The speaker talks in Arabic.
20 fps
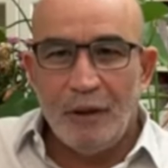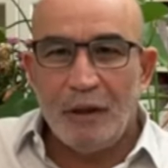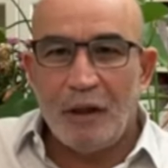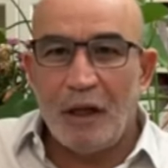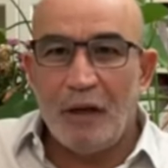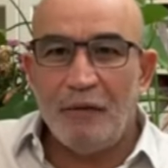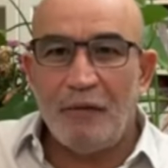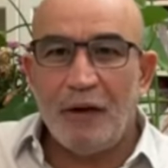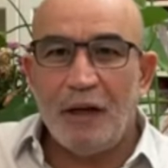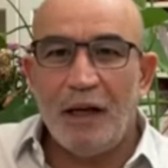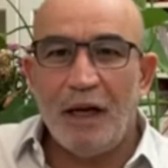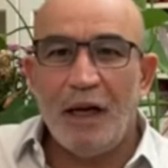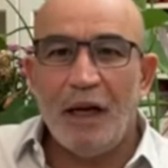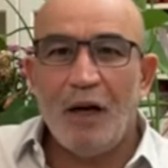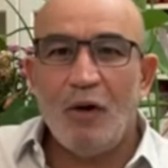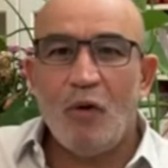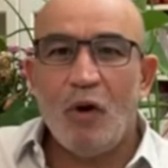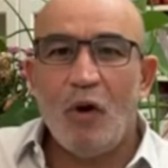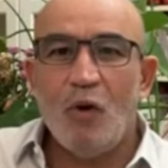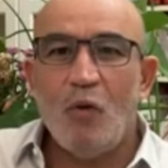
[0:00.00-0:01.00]
كيف
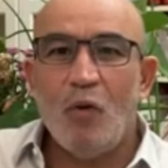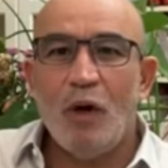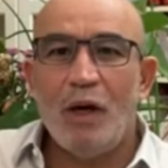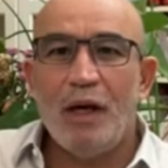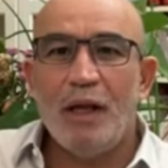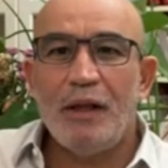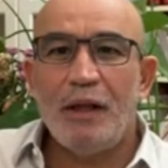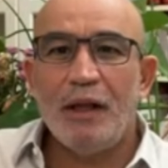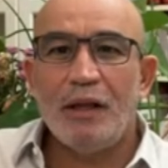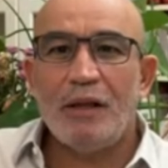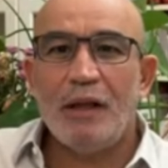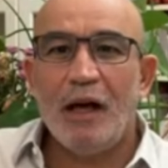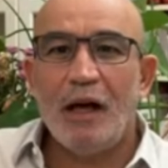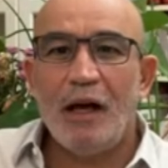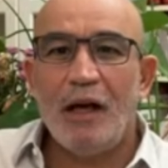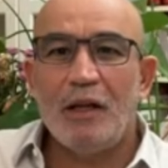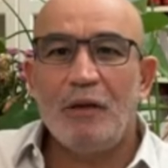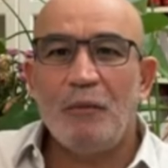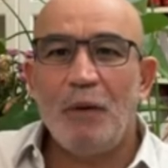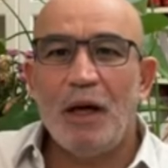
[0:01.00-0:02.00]
لا وهو الذي
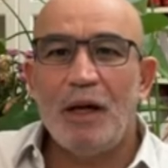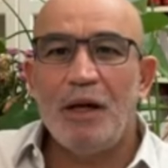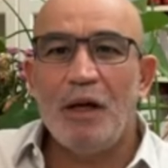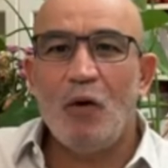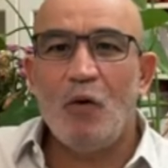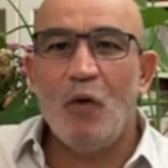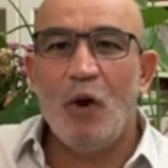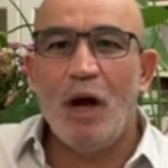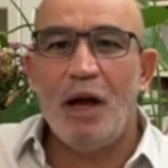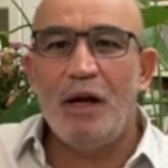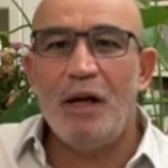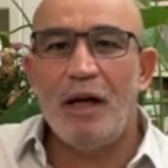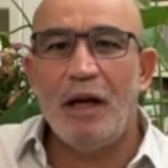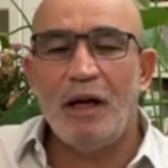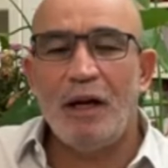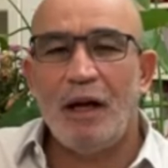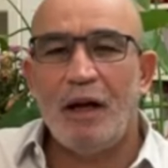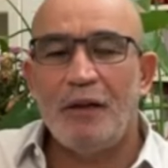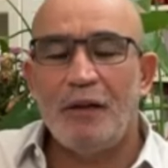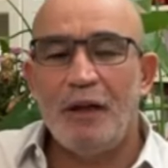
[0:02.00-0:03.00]
اعتقد بأنه أنهى
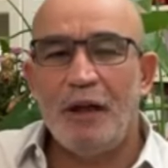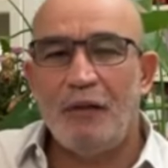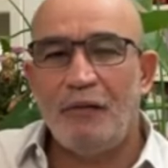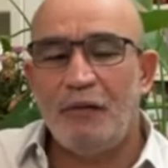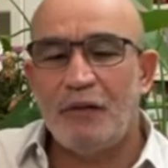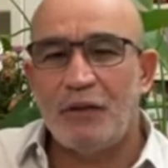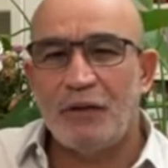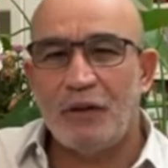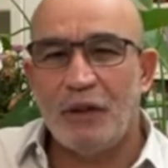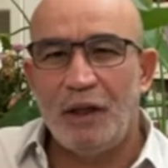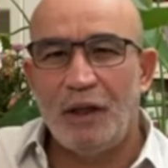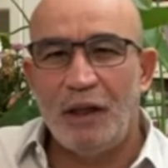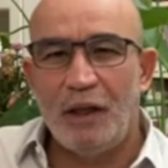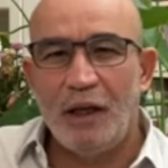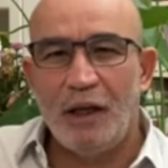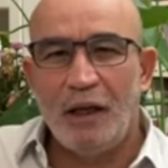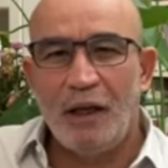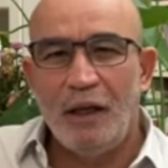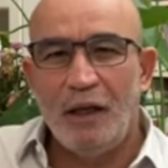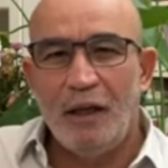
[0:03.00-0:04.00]
القضية
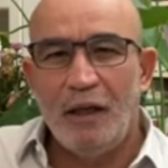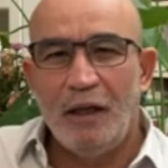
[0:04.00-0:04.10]
الفلسطينية